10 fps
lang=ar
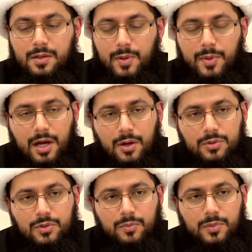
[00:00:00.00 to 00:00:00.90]
لم
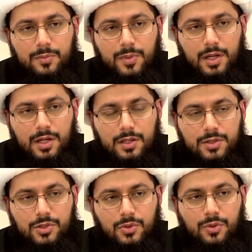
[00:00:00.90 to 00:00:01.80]
محوتم من
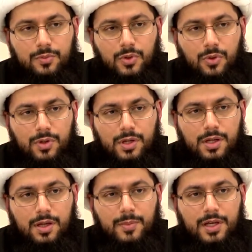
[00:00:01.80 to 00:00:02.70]
مناهجكم
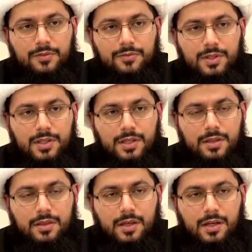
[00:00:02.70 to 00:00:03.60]
كل ما
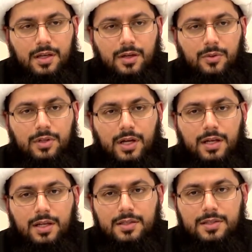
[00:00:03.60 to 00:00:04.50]
فيه ثناء
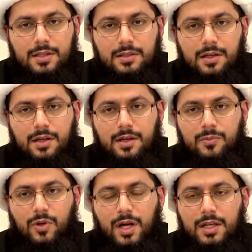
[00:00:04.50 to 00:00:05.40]
على
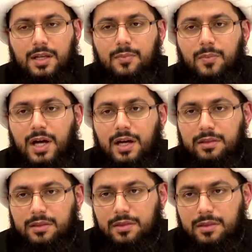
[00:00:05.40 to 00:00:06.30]
صدام وعلى
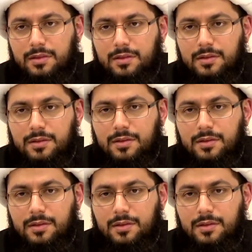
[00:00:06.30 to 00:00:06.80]
البعث